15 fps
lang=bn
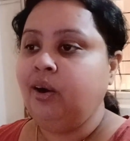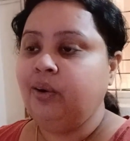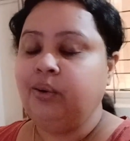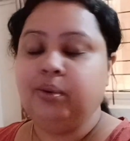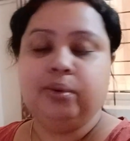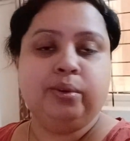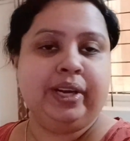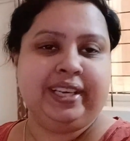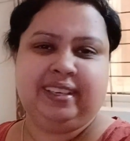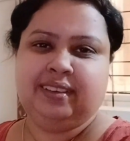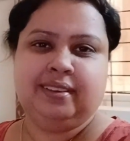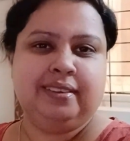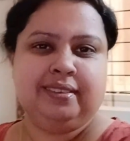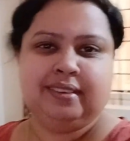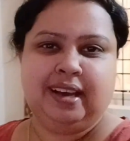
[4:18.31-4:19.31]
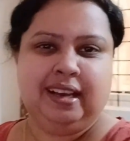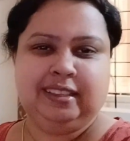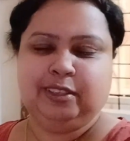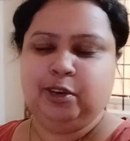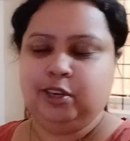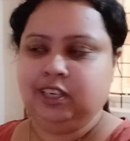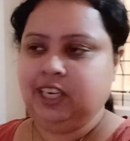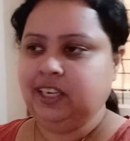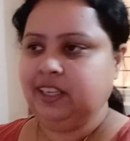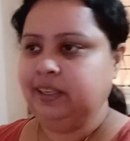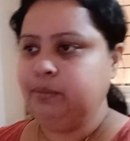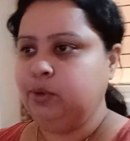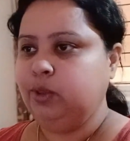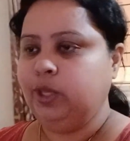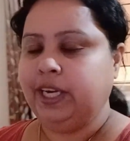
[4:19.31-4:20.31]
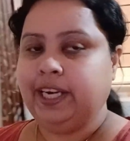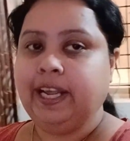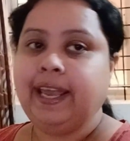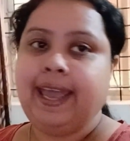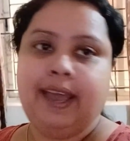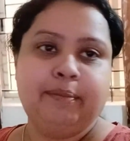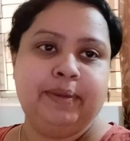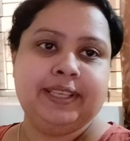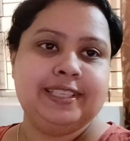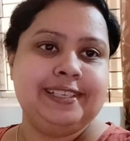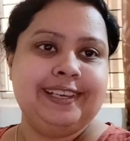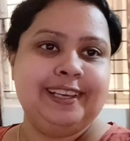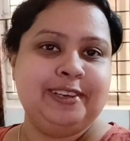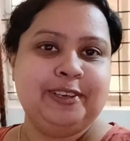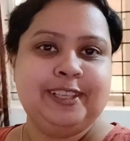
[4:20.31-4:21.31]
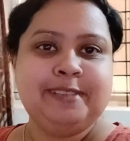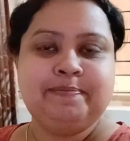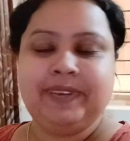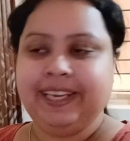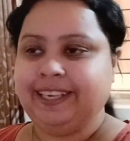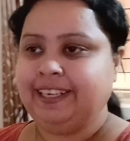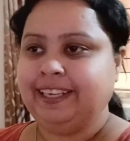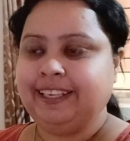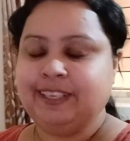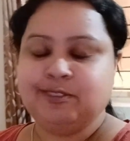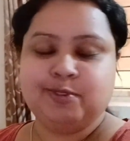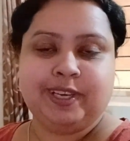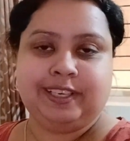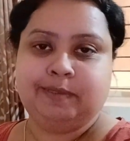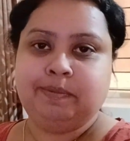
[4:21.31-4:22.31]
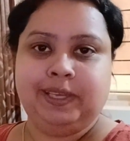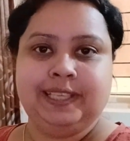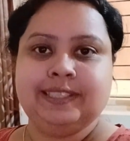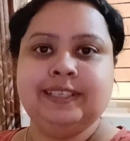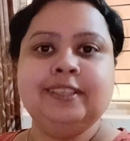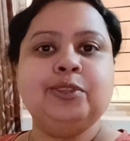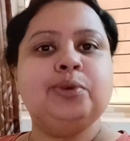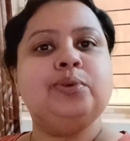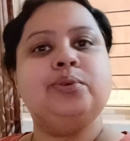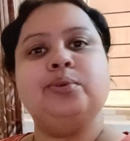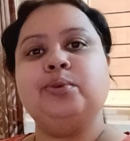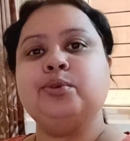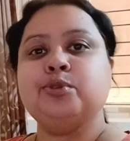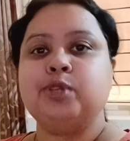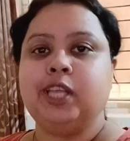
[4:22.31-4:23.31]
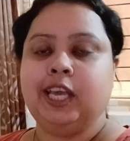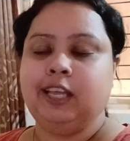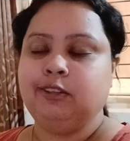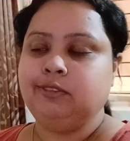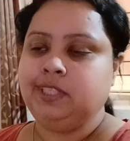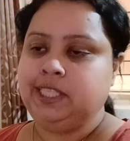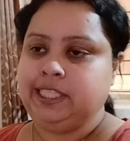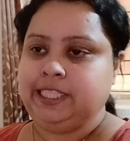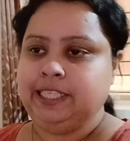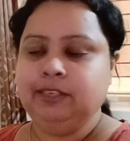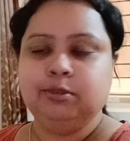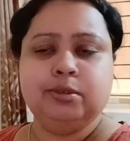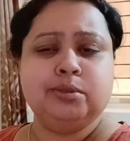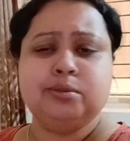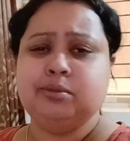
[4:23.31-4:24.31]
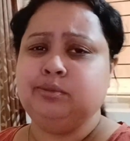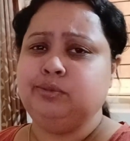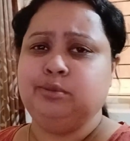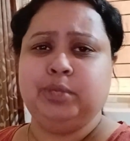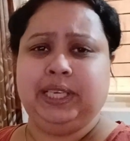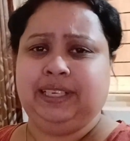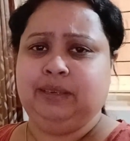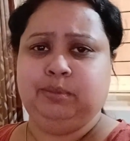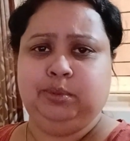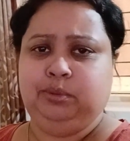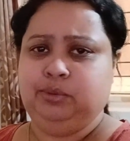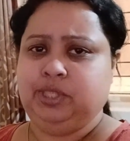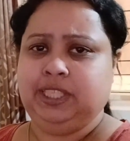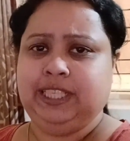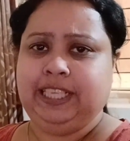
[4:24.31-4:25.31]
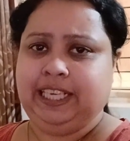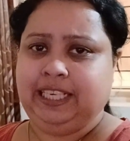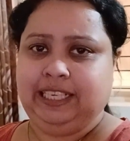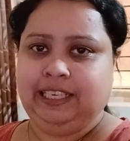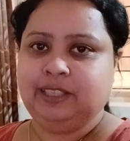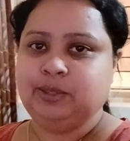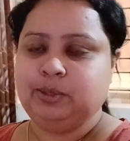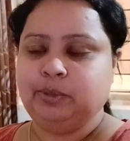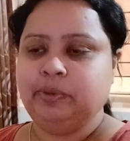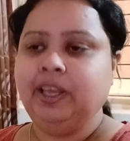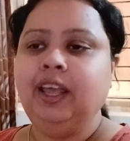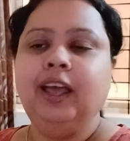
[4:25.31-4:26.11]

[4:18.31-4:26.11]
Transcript: ওর একটা আধ ঘন্টার কী বললো একটা গ্যাপ আছে অ্যান্ড অল ব্রেক টেক কিছু একটা পেয়েছে তো চলে গেল নিচে ওর দু একটা বন্ধুর সাথে দেখ টাকা করবে